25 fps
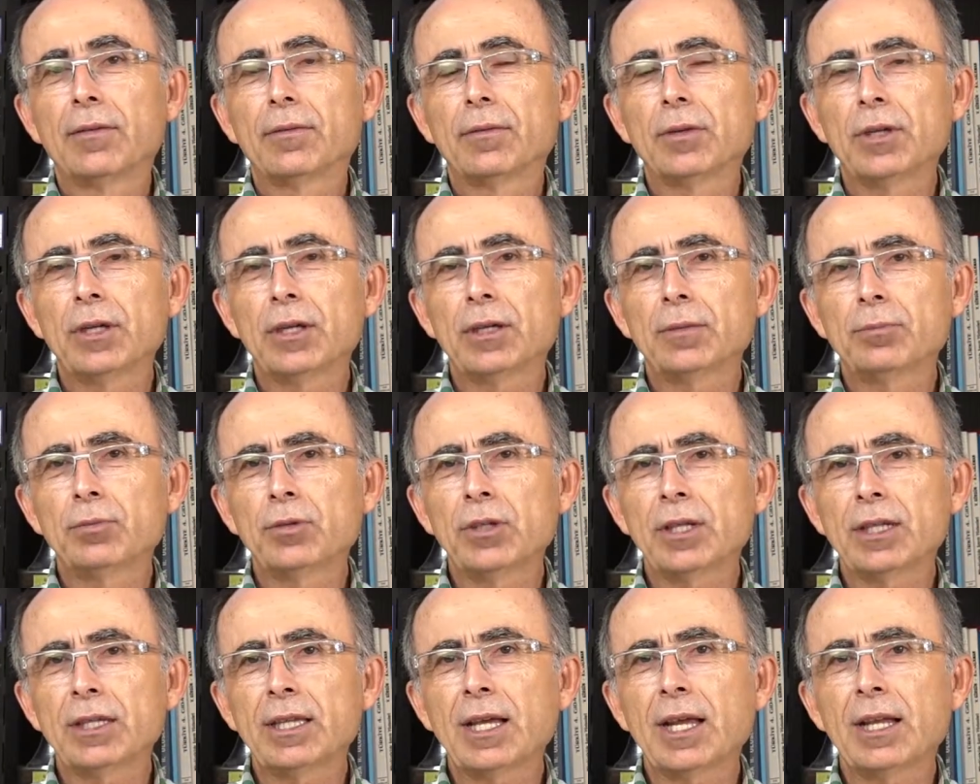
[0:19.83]
E,
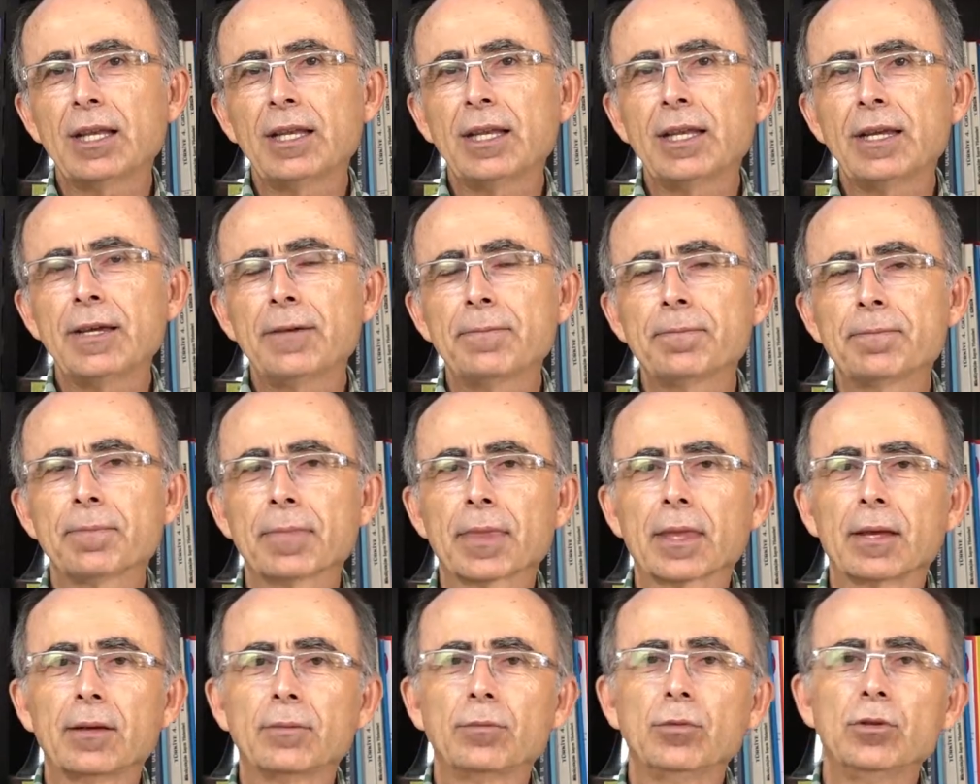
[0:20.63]
bu nedenle
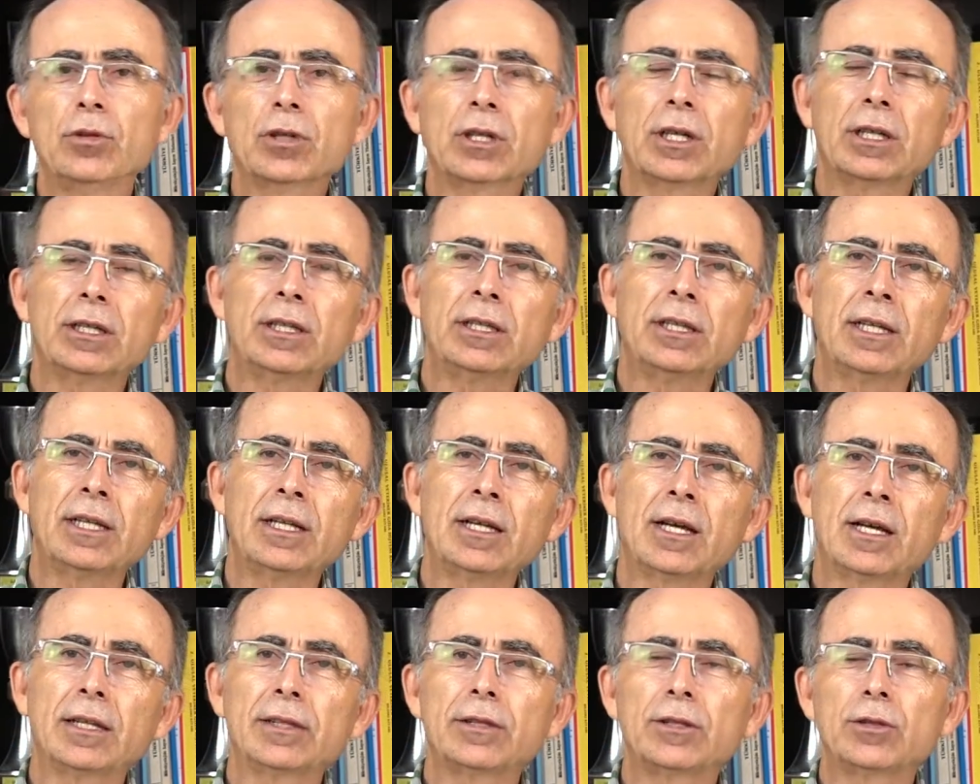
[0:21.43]
bunu kadınların
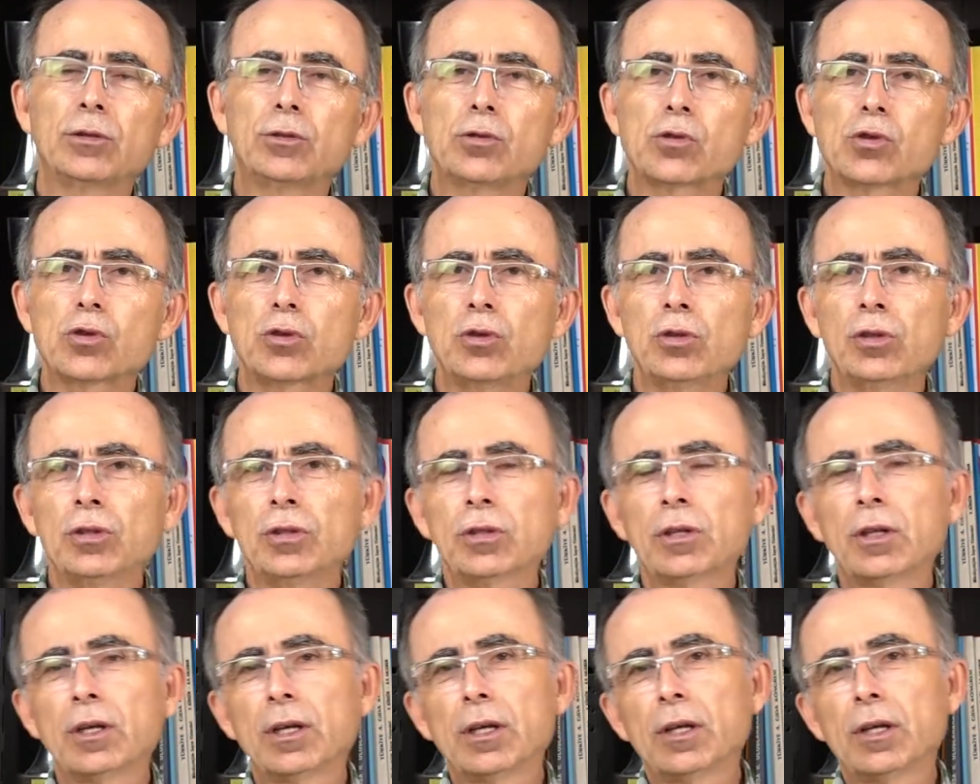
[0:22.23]
aldığını düşünün.